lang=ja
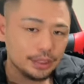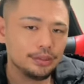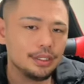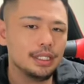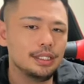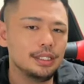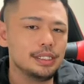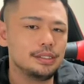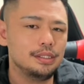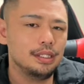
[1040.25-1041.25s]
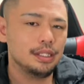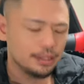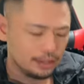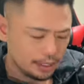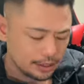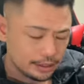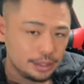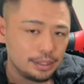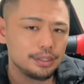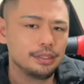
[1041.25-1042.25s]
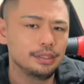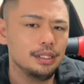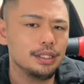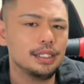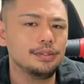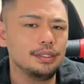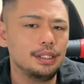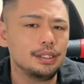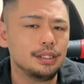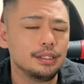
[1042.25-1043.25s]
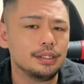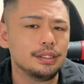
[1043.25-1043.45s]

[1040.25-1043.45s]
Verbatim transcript: やっちょからナイスありがとうございます、ありがとうね。